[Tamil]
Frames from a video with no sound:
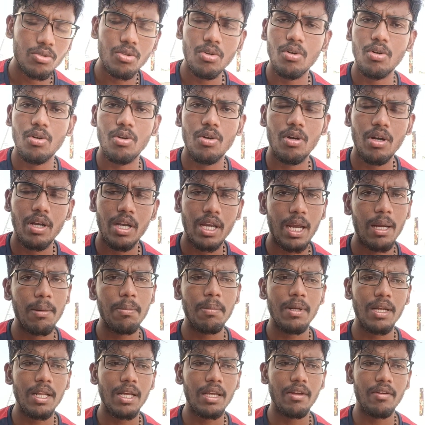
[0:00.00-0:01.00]
ஸோ
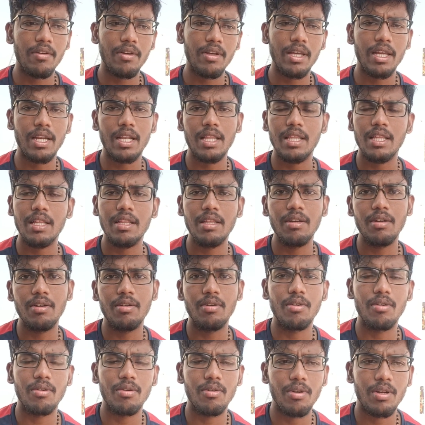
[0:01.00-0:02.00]
கேப்டன் ஐயா இறந்தது
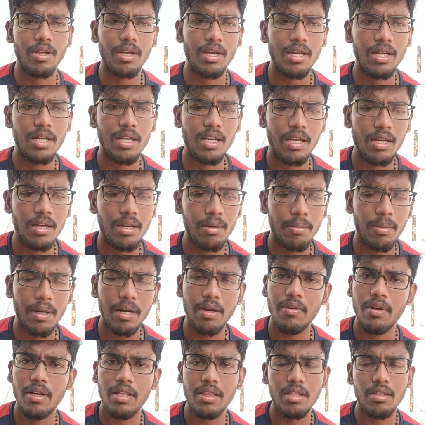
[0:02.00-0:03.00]
ஒரு
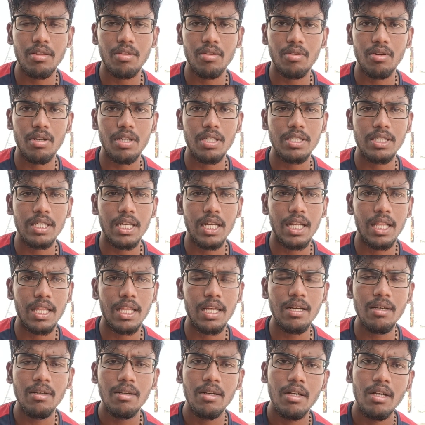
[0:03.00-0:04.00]
மன வருத்தத்துக்குரிய
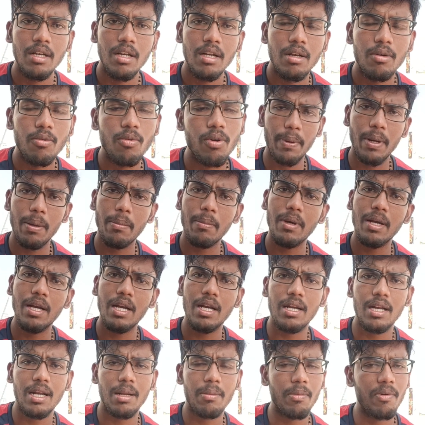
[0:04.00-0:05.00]
செயல் தான் இப்போ நம்ம
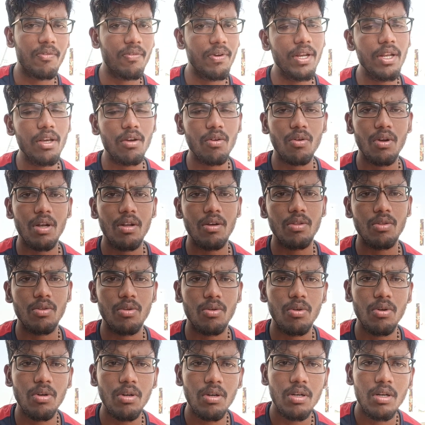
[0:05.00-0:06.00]
நம்ம வீடியோக்குள்ளே
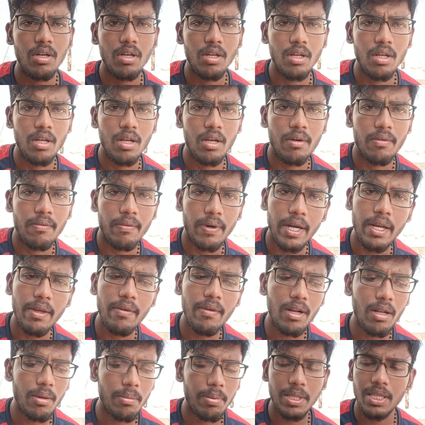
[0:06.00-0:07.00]
வந்துடும்
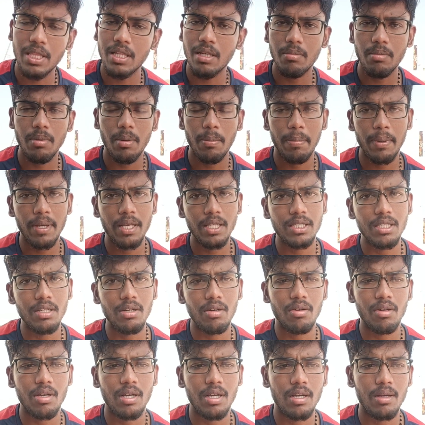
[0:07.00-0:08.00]
வடிவேலை பற்றி நம்ம பேசி
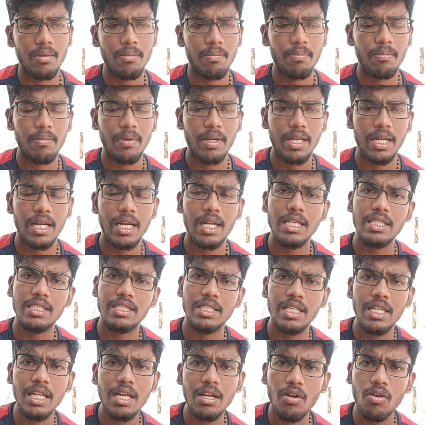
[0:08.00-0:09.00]
ஆகணுங்க ஏன்னா
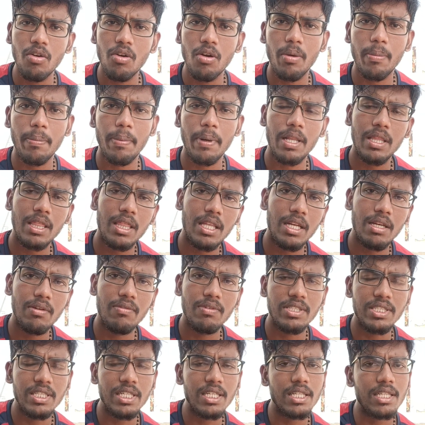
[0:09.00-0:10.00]
சின்ன கவுண்டர்
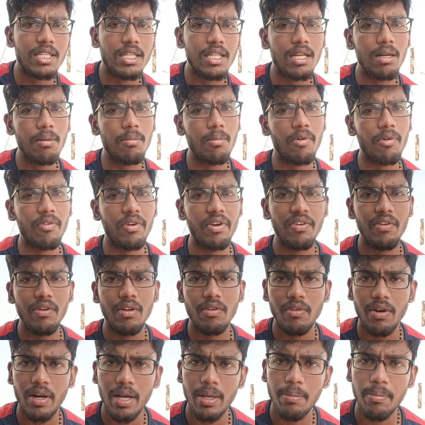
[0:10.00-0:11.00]
படத்தில் விஜயகாந்த் தான் நம்ம
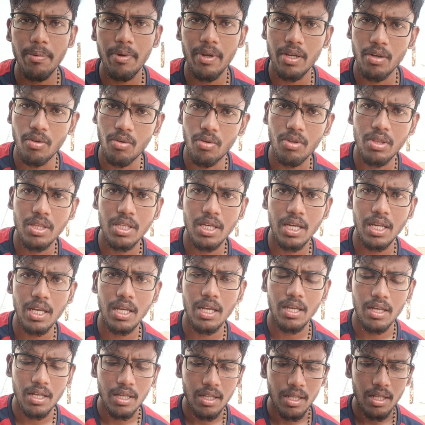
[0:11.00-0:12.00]
வடிவேலுக்கு வாய்ப்பு வாங்கி
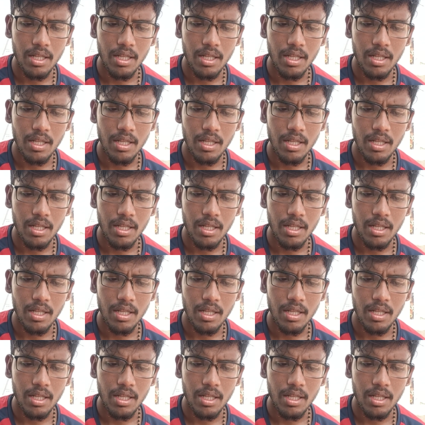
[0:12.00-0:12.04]
கொடுத்தாரு